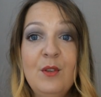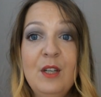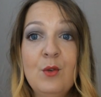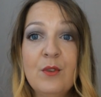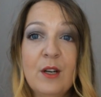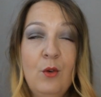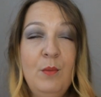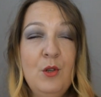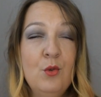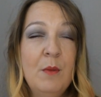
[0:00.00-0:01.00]
de découvrir le
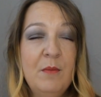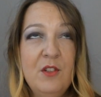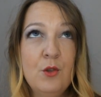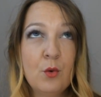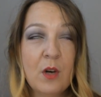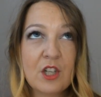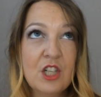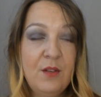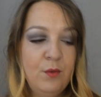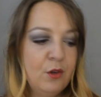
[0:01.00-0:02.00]
bijou, même si je crois que
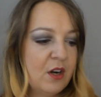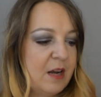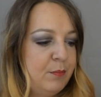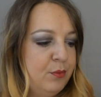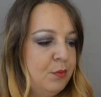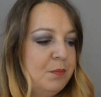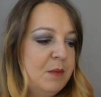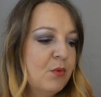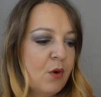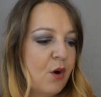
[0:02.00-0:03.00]
je l'ai vu dans la pub,
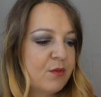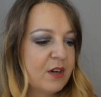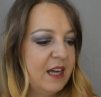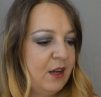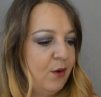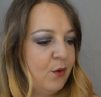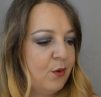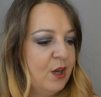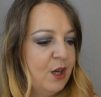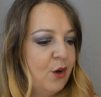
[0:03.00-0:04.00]
mais bon, en vrai,
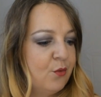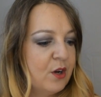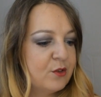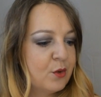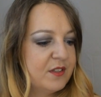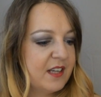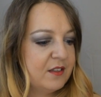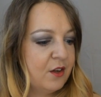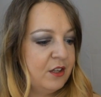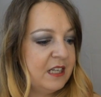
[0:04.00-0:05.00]
euh, voir ce que ça
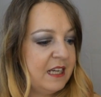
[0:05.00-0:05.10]
donne.